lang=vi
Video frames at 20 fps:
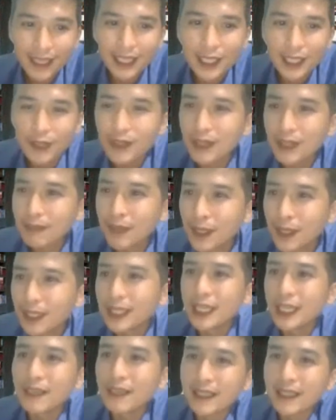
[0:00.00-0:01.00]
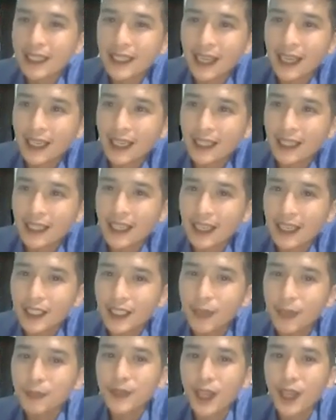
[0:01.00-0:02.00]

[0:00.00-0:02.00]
Vậy thì nếu như mười người mà chỉ cần là gì? Giúp